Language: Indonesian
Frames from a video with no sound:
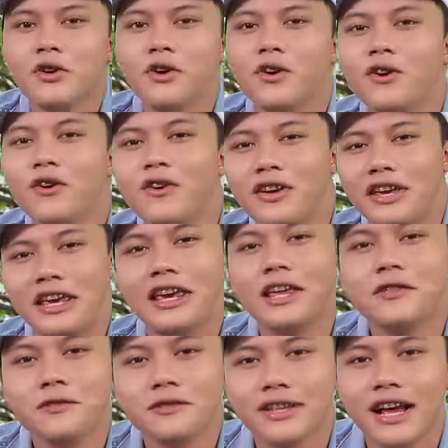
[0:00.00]
Tuh.
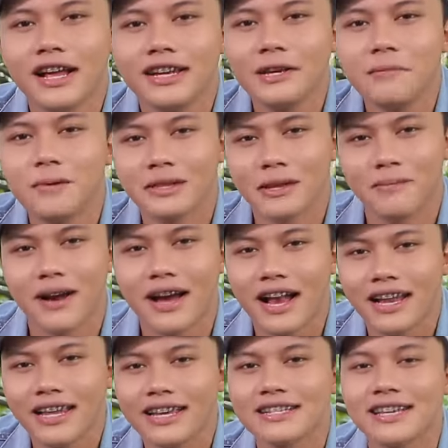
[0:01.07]
Itu tadi
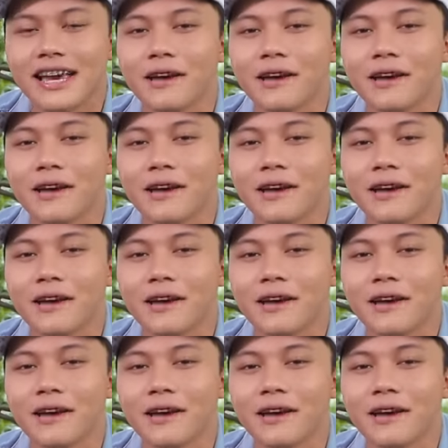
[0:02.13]
pertama kalinya